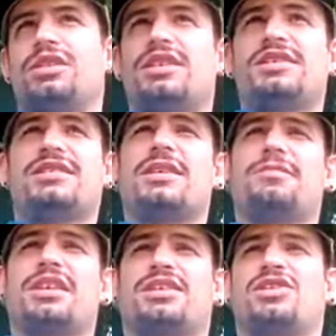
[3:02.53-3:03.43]
I jest
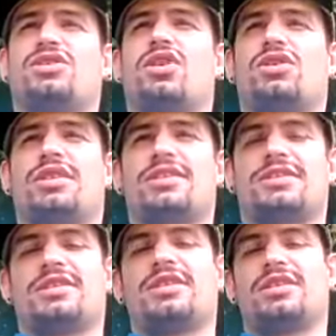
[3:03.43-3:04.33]
tam jakiś
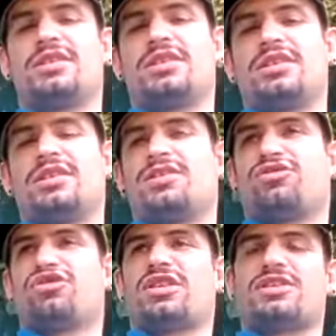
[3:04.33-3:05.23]
okres
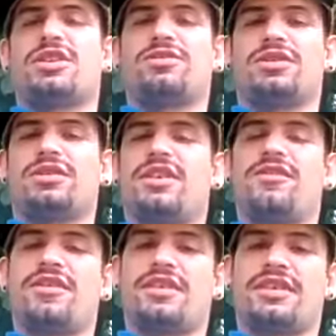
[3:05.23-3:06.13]
czasowy,
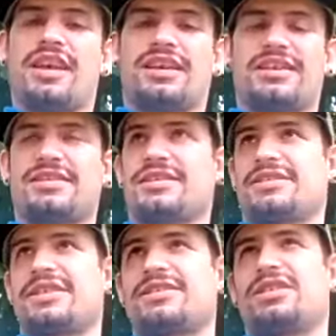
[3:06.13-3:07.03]
nie wiem na jakiej
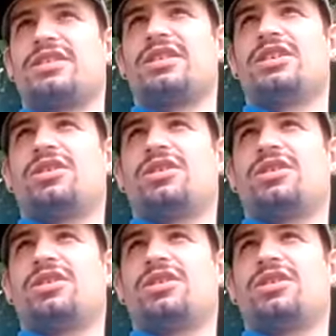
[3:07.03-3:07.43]
zasadzie,